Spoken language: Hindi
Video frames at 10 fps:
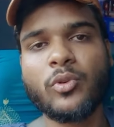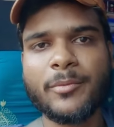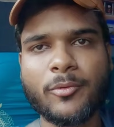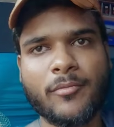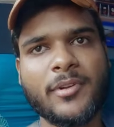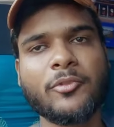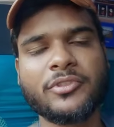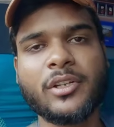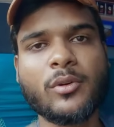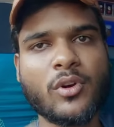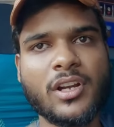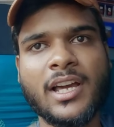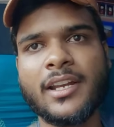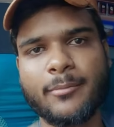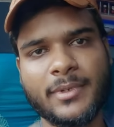थोड़ी प्रॉब्लम होती है कोरला
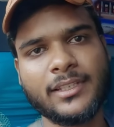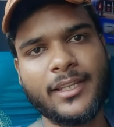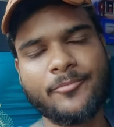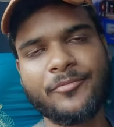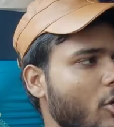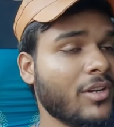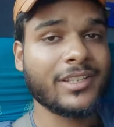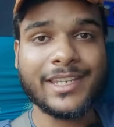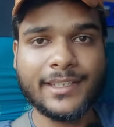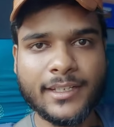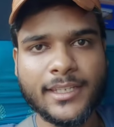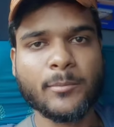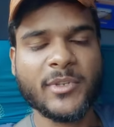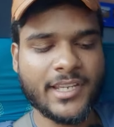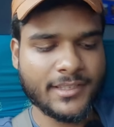आना पड़ता है और एक नहीं
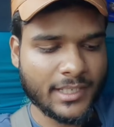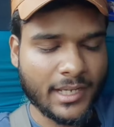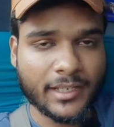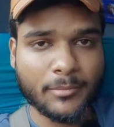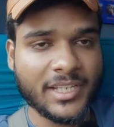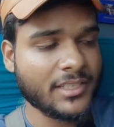मैं जैसे ही आकर भाई